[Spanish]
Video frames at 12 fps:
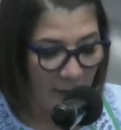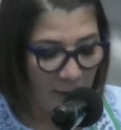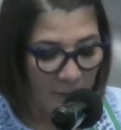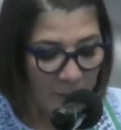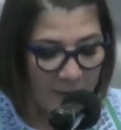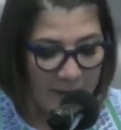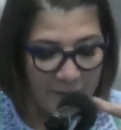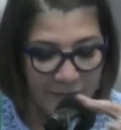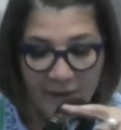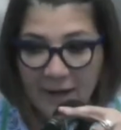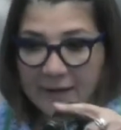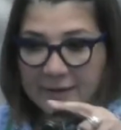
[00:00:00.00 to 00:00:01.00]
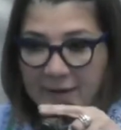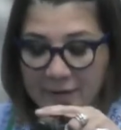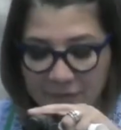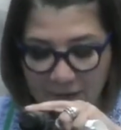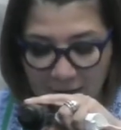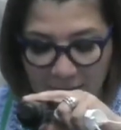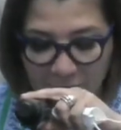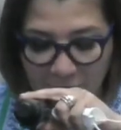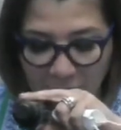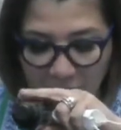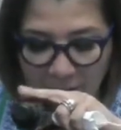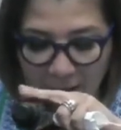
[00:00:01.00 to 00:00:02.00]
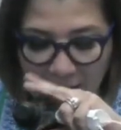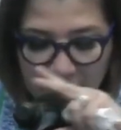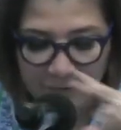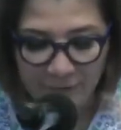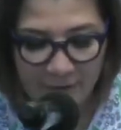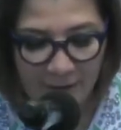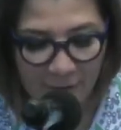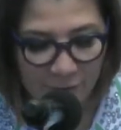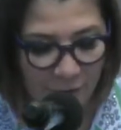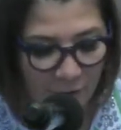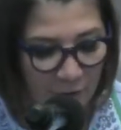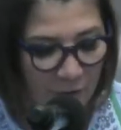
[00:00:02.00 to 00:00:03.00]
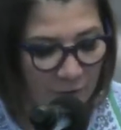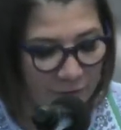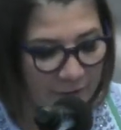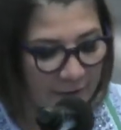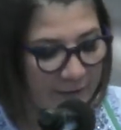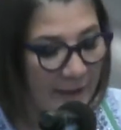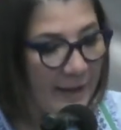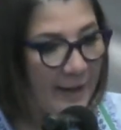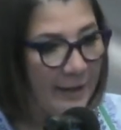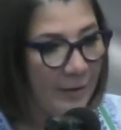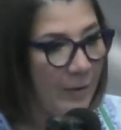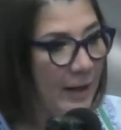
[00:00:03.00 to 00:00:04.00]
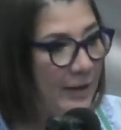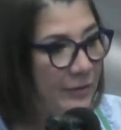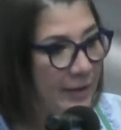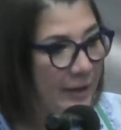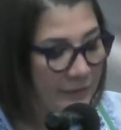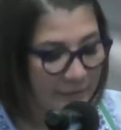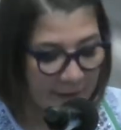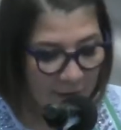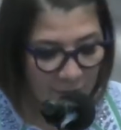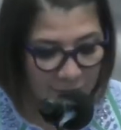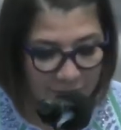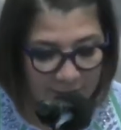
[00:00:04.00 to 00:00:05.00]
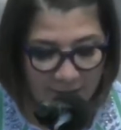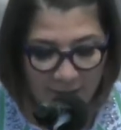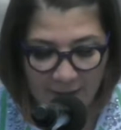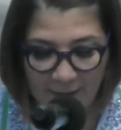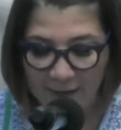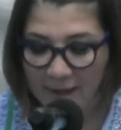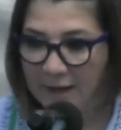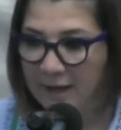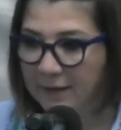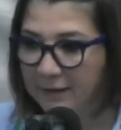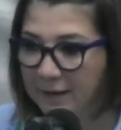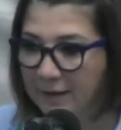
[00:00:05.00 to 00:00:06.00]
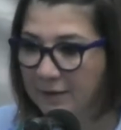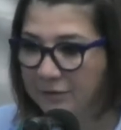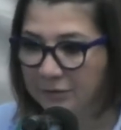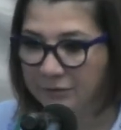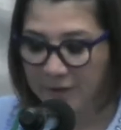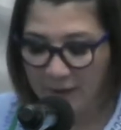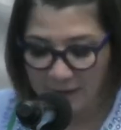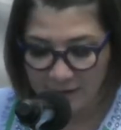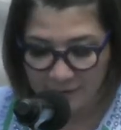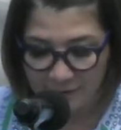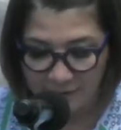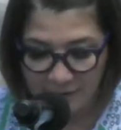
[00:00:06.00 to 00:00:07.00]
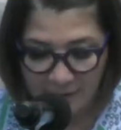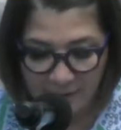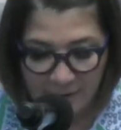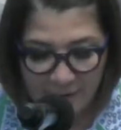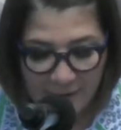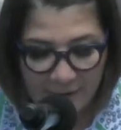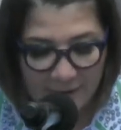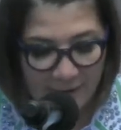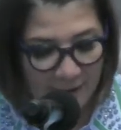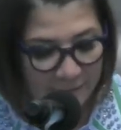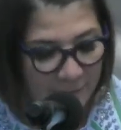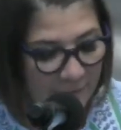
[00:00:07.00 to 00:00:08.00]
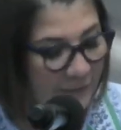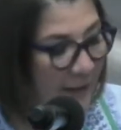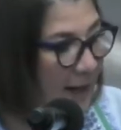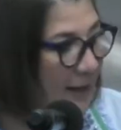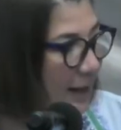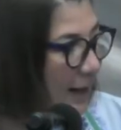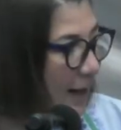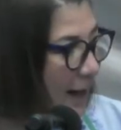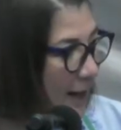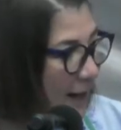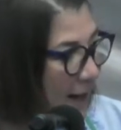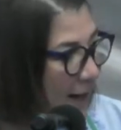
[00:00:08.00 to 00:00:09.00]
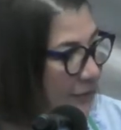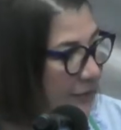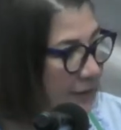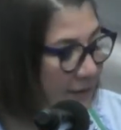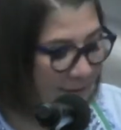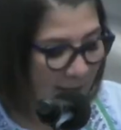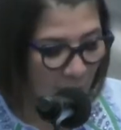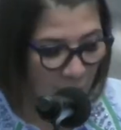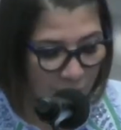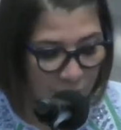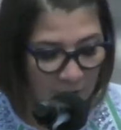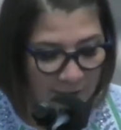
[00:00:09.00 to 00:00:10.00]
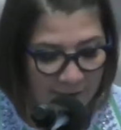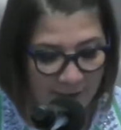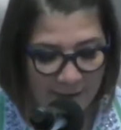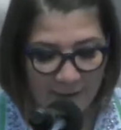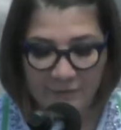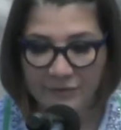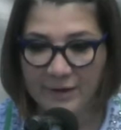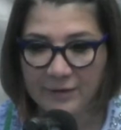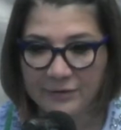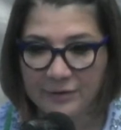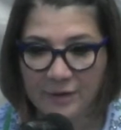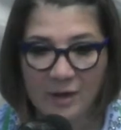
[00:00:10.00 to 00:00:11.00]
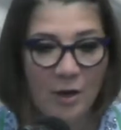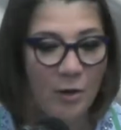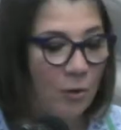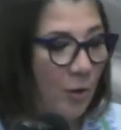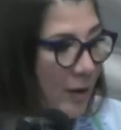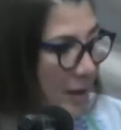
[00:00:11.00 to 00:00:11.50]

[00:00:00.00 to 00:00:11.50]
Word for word: Buenas tardes a todas y a todos los quintanarroenses que nos siguen en las redes sociales. Y en especial a las y a los solidarenses, con el